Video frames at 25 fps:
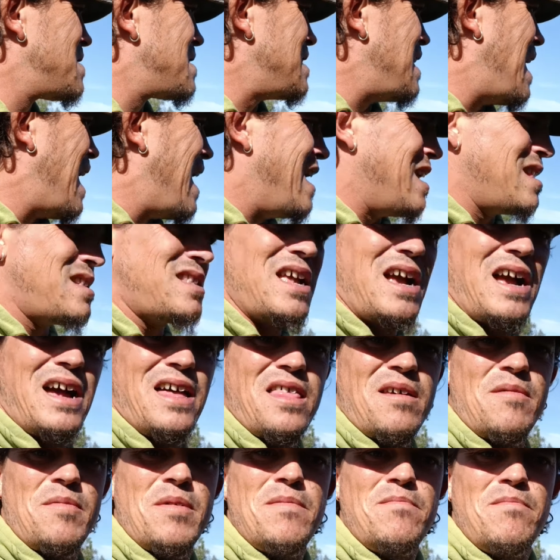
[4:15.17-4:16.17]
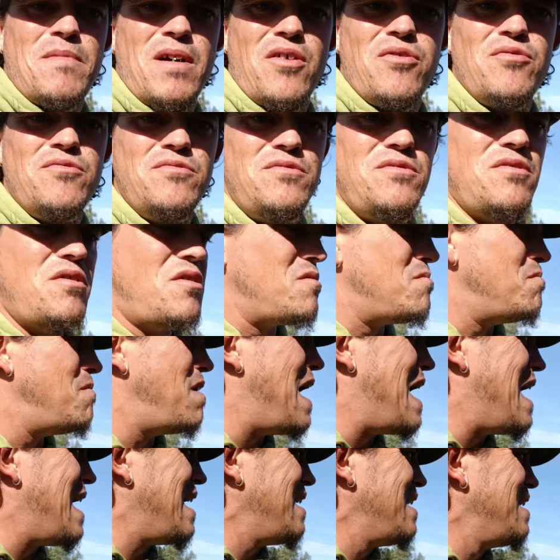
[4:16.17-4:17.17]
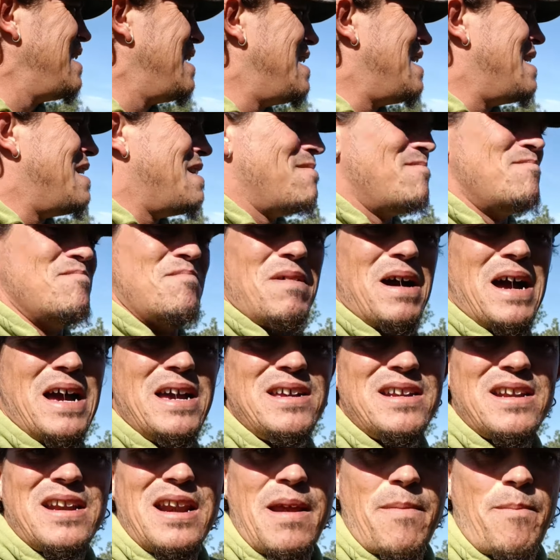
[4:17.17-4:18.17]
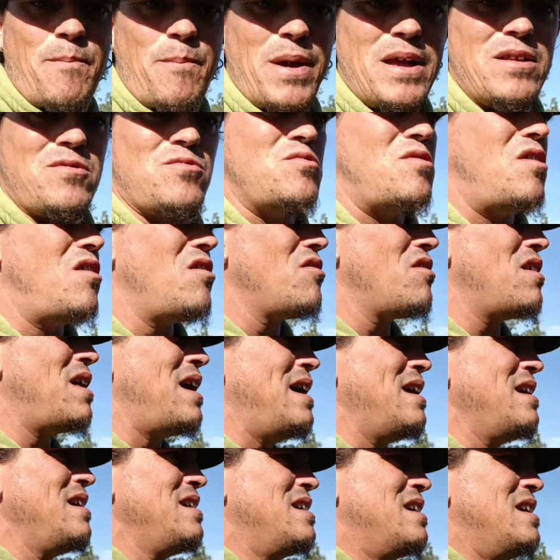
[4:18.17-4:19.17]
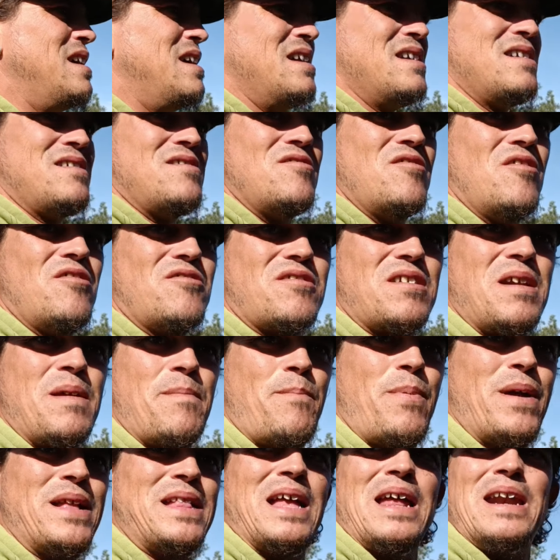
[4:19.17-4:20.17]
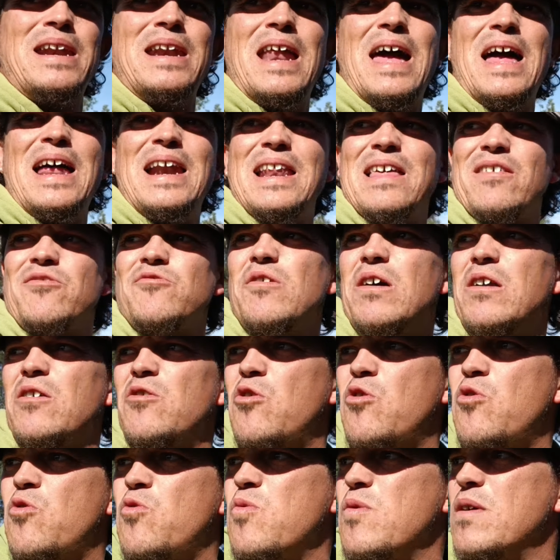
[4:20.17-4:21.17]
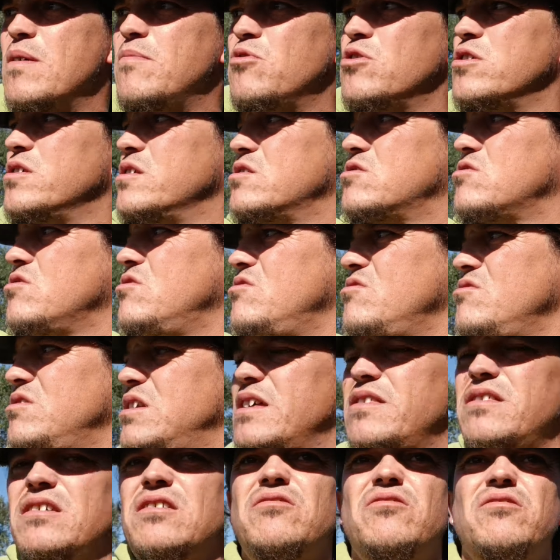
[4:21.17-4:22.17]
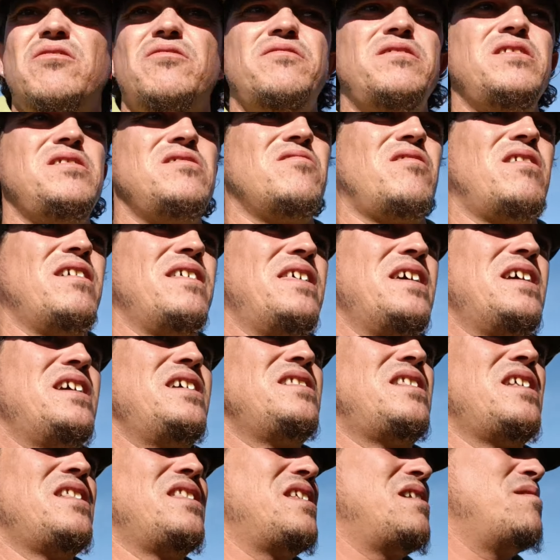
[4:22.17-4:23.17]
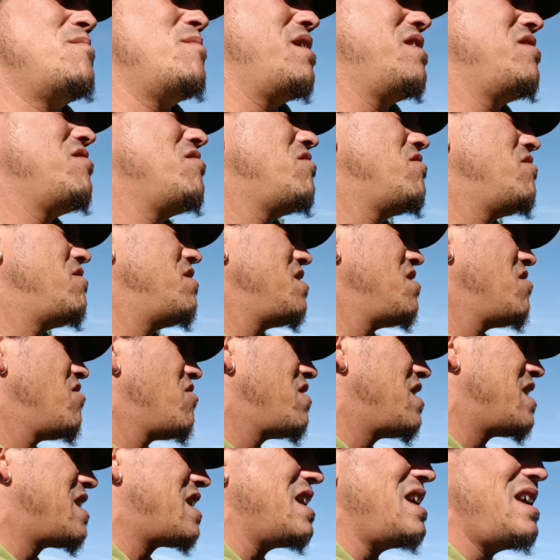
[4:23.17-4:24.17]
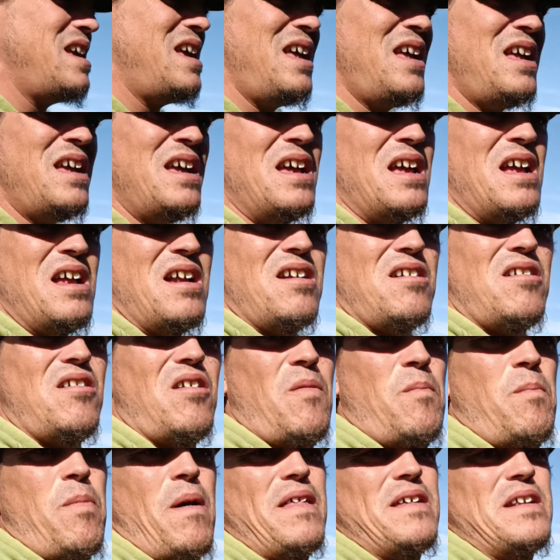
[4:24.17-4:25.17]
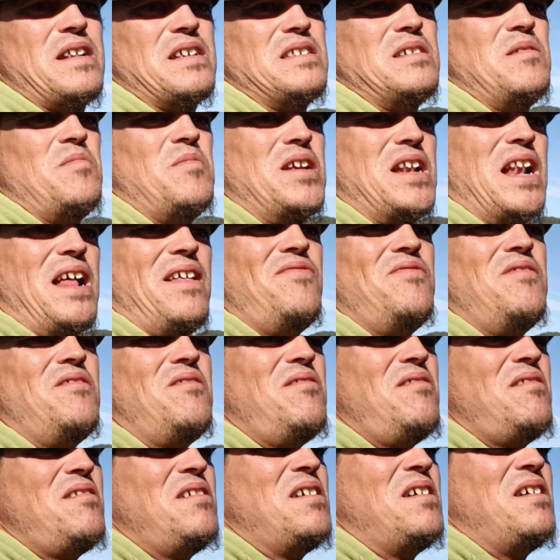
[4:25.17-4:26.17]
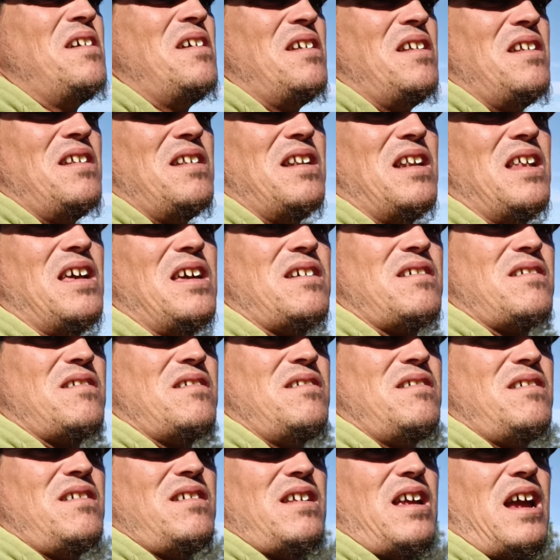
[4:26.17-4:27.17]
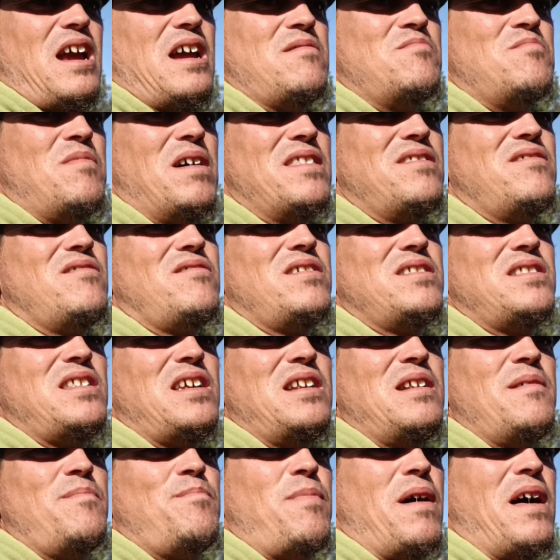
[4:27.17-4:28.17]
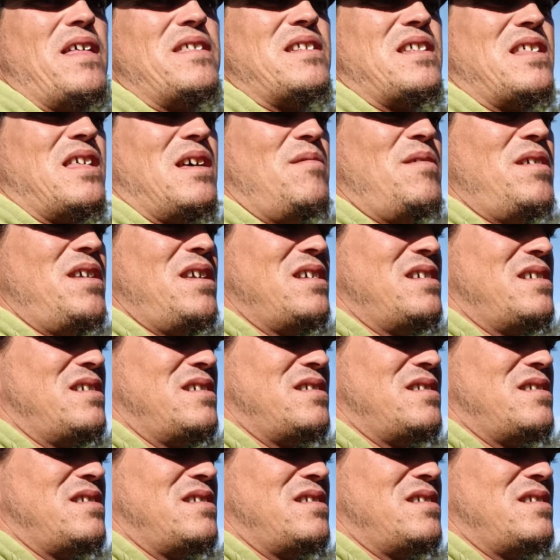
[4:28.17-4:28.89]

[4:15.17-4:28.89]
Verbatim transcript: La gente cada vez más un normal, más irrespetuosa, no respetan nada, les duele los huevos de todo. le digo a los niños que se quiten del medio, los niños de ríe, los padres allí mirando. el mando que tiene el padre, ¿sabes?